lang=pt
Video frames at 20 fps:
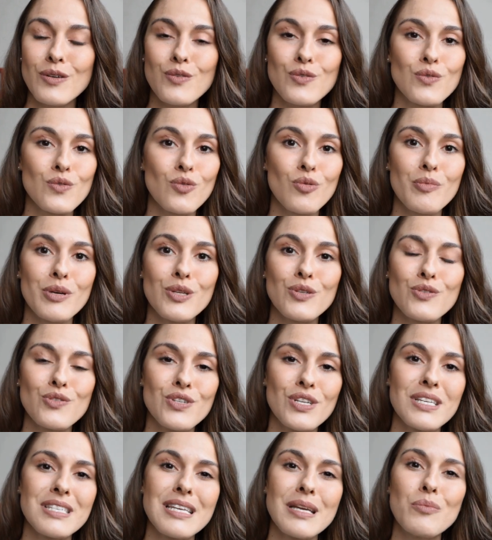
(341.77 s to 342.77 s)
os números
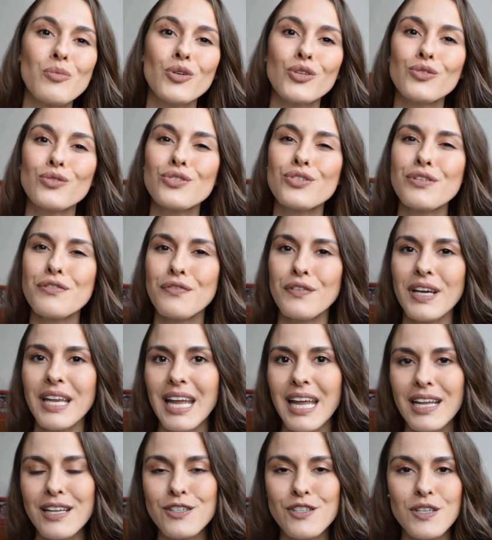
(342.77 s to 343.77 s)
dizem muito
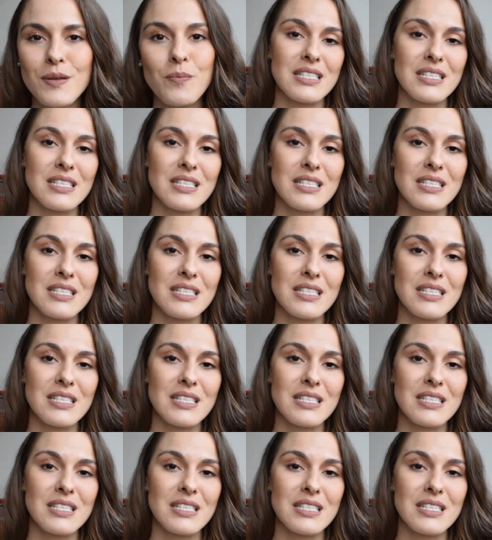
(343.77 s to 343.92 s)
diferente.